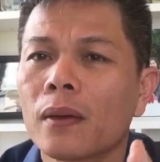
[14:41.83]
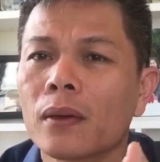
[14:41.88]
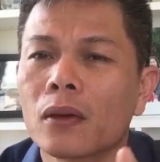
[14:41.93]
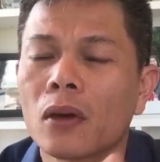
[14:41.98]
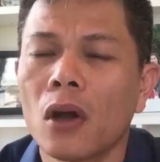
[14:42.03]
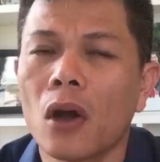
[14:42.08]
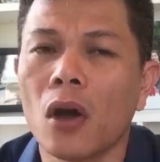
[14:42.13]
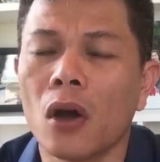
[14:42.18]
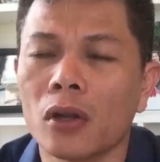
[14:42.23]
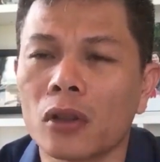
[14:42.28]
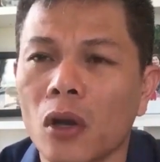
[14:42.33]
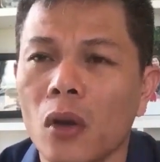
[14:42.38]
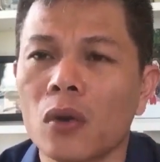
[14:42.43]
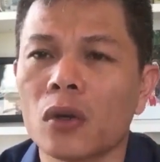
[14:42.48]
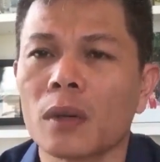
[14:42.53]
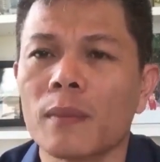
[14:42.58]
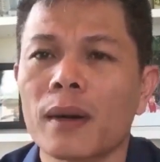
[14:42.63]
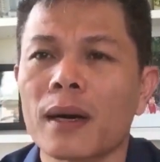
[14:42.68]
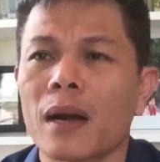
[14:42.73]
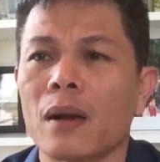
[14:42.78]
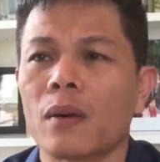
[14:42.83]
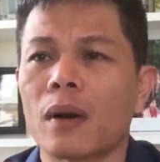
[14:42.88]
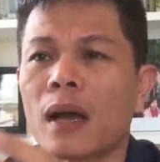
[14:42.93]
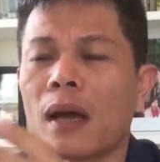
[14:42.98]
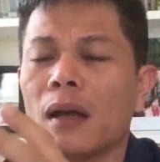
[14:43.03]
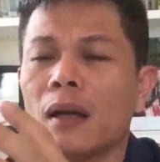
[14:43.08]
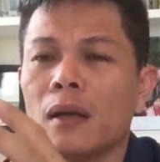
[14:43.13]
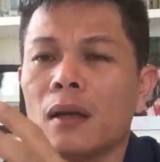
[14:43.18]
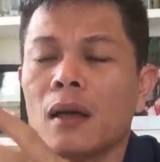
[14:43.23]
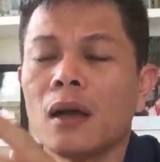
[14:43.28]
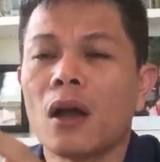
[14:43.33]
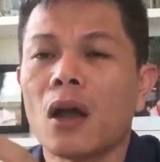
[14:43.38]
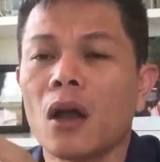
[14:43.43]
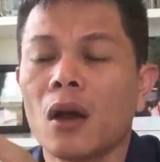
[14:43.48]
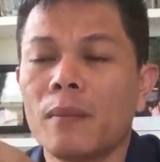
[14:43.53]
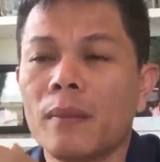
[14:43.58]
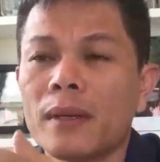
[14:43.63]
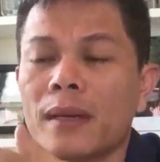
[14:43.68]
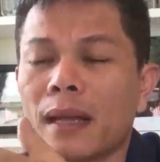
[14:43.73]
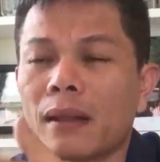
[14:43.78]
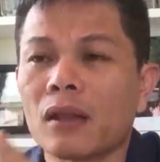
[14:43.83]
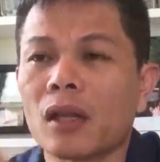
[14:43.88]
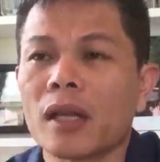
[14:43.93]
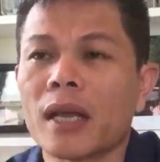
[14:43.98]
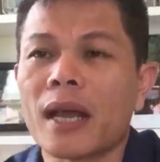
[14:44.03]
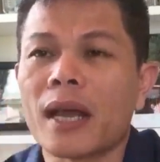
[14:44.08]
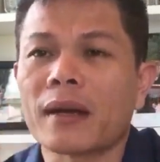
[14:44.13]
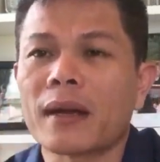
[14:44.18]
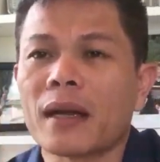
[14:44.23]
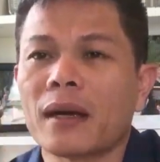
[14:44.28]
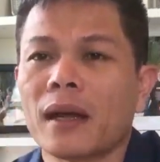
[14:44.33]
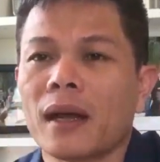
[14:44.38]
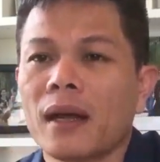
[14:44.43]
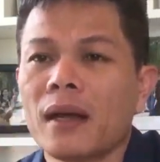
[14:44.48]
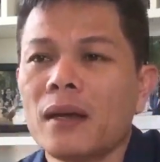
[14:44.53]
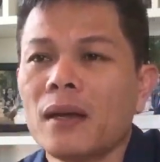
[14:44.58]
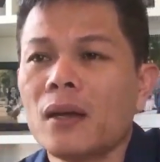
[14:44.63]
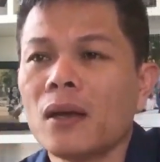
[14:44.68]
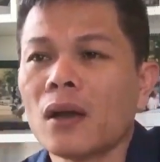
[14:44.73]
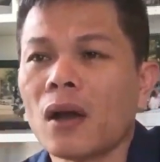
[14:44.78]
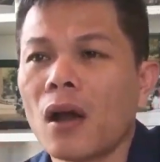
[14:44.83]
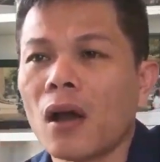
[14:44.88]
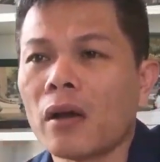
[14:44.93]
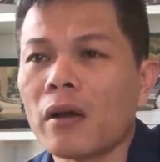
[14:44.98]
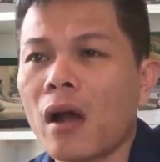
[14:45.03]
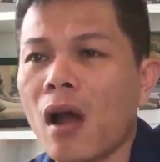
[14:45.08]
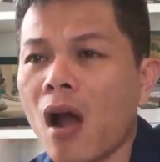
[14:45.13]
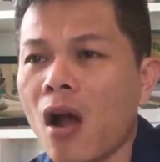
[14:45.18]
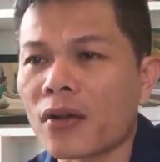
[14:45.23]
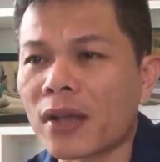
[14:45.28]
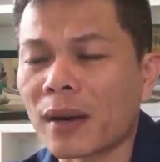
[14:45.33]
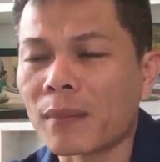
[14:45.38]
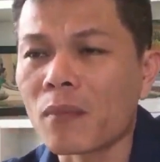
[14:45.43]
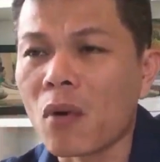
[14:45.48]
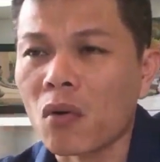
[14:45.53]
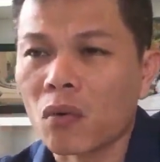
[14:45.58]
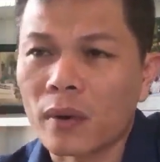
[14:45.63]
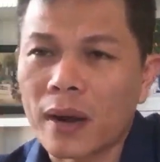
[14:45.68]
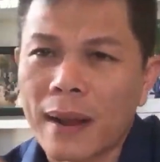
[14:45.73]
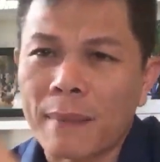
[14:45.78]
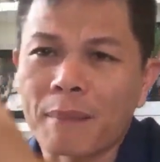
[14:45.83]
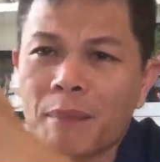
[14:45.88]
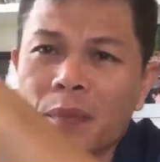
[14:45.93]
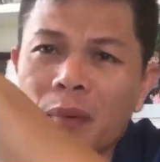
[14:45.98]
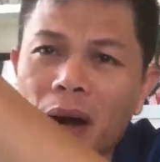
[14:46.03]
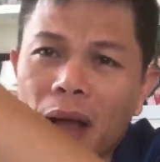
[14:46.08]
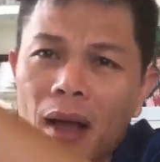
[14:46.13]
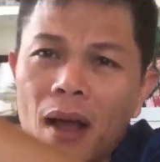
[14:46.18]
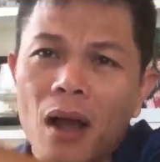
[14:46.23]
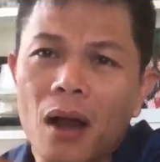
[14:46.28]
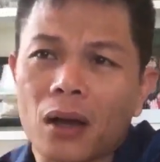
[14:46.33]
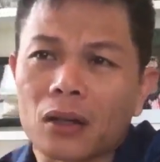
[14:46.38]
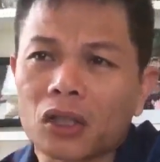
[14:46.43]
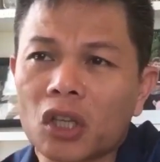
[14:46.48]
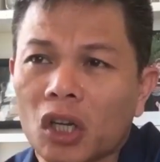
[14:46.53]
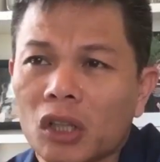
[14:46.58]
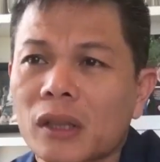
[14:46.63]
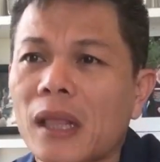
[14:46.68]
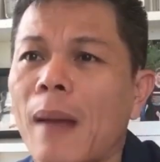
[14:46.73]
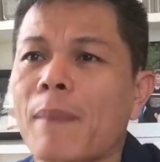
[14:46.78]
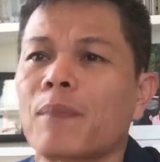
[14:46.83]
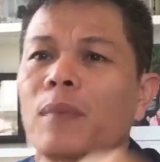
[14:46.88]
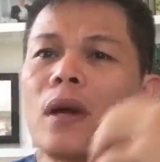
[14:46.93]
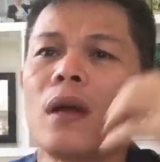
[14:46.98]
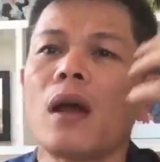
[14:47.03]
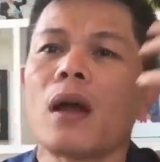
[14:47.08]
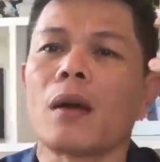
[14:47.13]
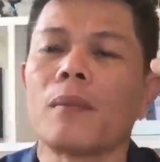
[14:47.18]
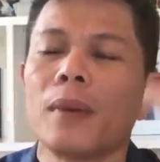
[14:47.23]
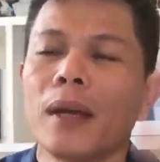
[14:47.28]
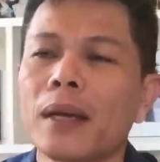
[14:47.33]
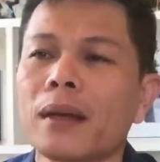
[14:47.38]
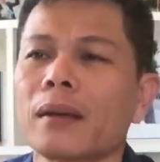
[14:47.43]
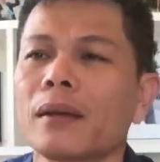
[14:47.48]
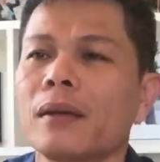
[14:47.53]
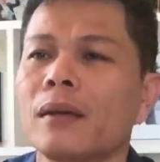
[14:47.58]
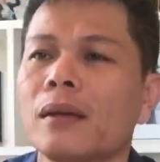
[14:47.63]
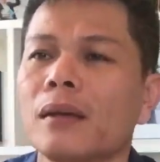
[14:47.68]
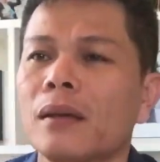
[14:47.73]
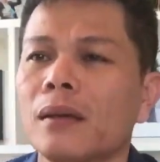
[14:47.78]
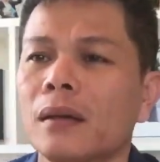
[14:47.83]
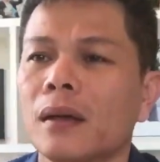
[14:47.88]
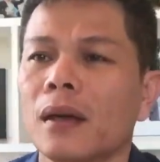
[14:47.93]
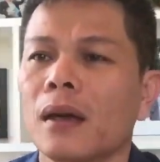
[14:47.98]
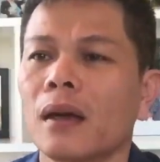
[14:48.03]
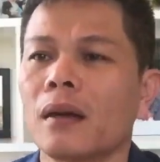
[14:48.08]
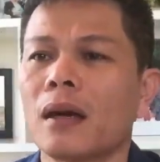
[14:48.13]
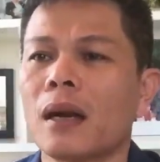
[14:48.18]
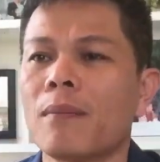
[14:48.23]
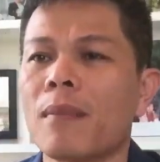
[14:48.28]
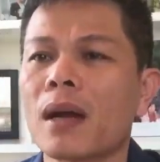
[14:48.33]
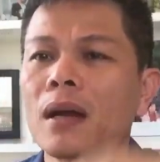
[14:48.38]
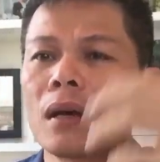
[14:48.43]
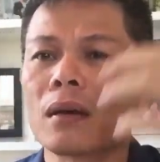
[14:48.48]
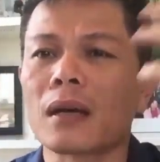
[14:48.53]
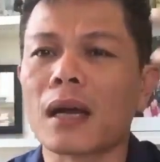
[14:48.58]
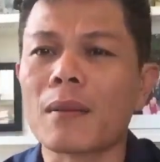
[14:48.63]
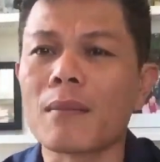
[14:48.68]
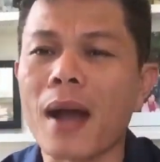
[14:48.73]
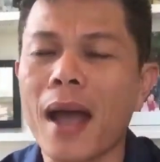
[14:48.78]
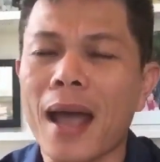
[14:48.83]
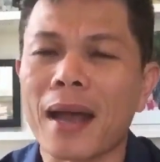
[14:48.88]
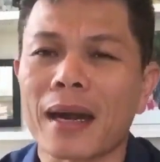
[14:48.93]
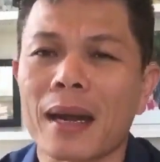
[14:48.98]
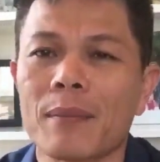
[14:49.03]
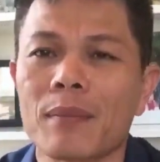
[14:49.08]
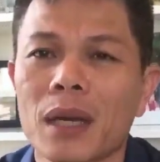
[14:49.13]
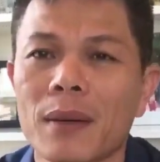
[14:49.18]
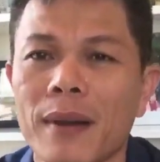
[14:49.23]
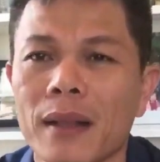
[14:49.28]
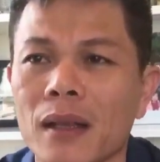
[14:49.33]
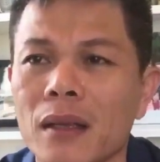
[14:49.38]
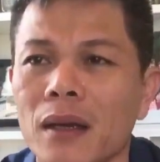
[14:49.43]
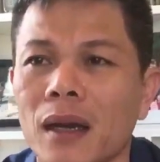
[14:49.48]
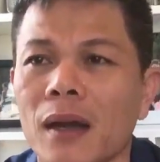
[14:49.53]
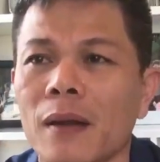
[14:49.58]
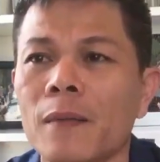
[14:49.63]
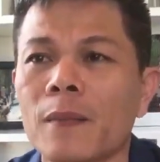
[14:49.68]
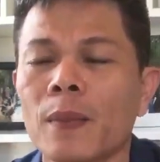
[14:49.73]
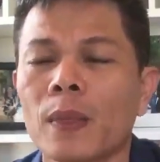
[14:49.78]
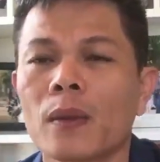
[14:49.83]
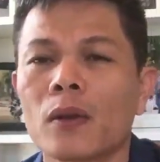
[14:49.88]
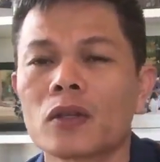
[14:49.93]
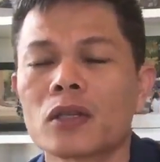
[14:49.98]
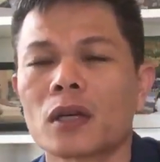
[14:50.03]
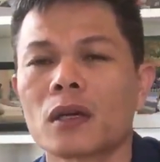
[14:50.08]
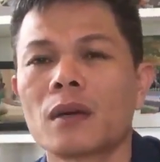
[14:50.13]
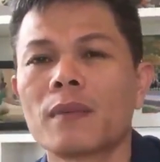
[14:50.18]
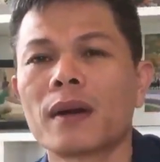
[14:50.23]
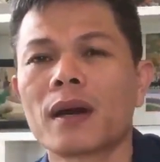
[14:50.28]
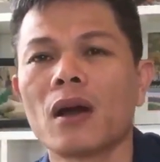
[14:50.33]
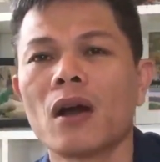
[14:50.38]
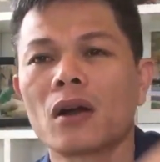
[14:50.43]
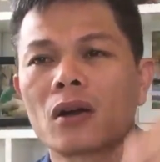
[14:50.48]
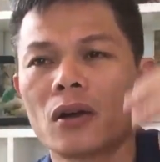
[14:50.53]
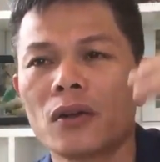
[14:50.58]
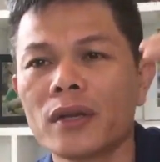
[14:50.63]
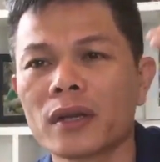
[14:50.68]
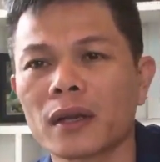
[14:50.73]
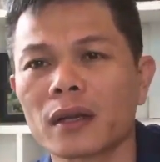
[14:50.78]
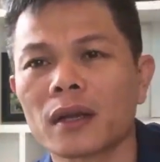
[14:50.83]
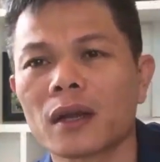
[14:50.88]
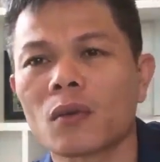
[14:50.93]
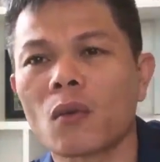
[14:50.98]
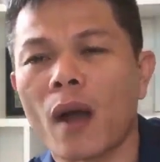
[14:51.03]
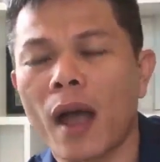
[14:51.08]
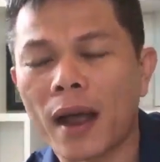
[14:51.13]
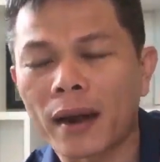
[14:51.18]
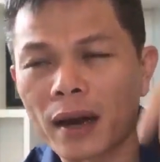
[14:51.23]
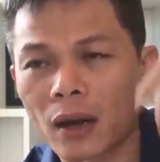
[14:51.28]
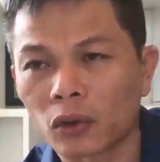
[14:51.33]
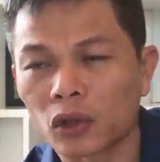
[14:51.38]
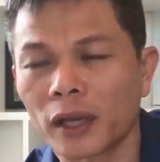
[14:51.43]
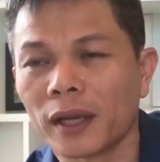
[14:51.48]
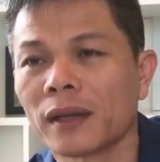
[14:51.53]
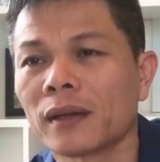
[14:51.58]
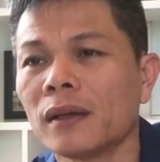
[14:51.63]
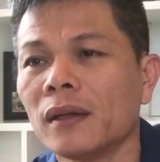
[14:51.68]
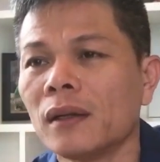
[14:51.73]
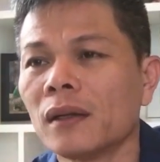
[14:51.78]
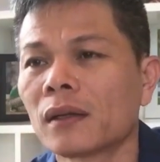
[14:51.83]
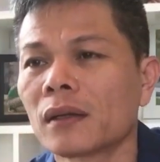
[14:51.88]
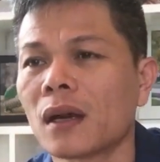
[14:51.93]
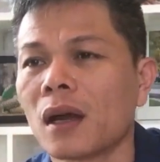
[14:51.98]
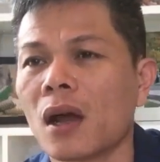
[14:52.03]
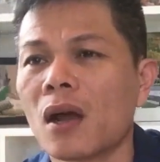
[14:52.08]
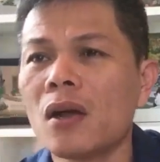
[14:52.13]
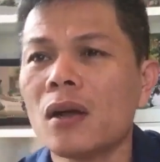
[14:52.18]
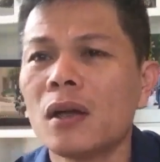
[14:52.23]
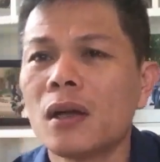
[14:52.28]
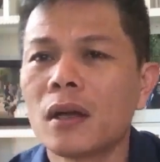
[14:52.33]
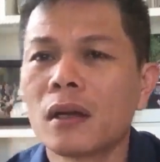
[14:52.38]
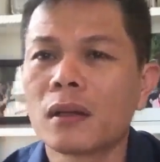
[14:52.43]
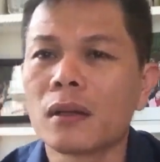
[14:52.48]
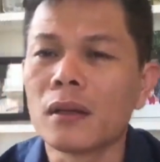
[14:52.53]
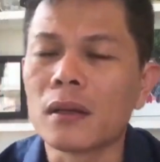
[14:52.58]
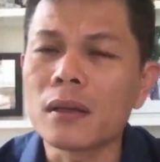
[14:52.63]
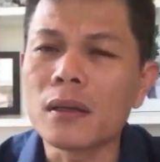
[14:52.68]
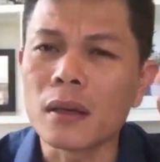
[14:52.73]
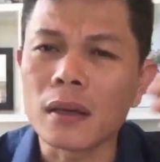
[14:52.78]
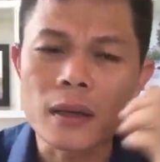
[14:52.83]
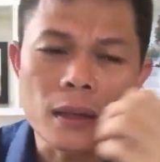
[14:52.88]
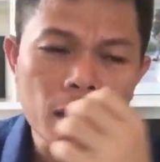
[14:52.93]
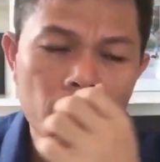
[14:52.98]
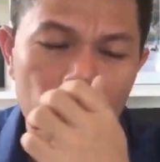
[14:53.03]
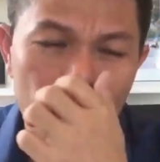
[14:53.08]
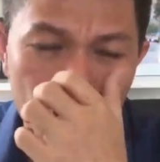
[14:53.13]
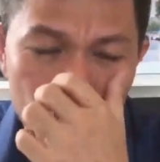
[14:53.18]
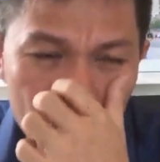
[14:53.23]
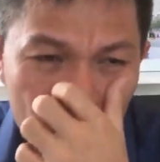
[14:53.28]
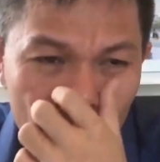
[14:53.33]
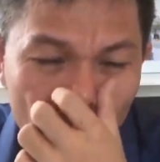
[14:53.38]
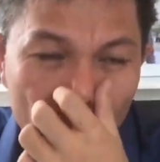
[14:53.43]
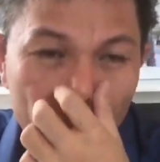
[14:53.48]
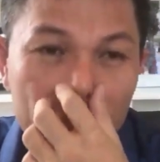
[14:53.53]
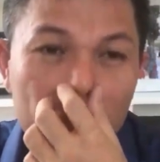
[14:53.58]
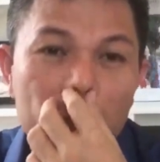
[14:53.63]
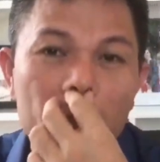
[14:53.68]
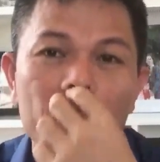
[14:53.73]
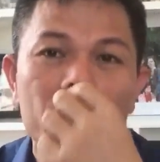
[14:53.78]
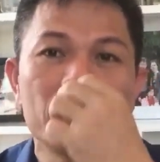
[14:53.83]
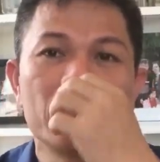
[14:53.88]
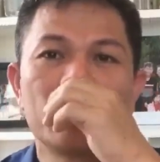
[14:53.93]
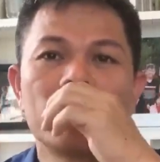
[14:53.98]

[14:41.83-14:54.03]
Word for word: rồi hội tụ rồi bắt đầu là họ mới dành thời gian ra để họ họ dành một năm để họ thực tập để họ biết à, là mất hết cả 3 năm các bạn thấy chưa rồi sau đó bắt đầu họ có những cái kết quả đầu tiên đó những những cái người như vậy á